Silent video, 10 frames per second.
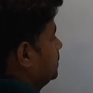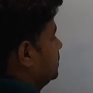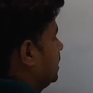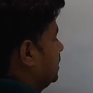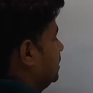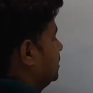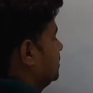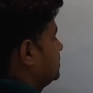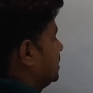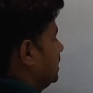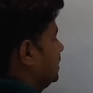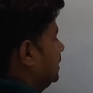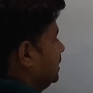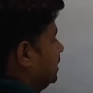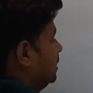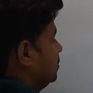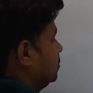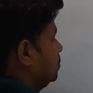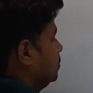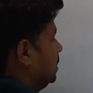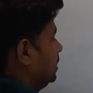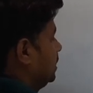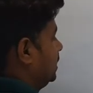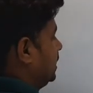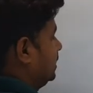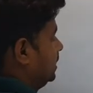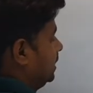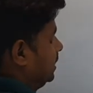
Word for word: सात एकम सात आ जाएगा टू आ जाएगा नाइन आ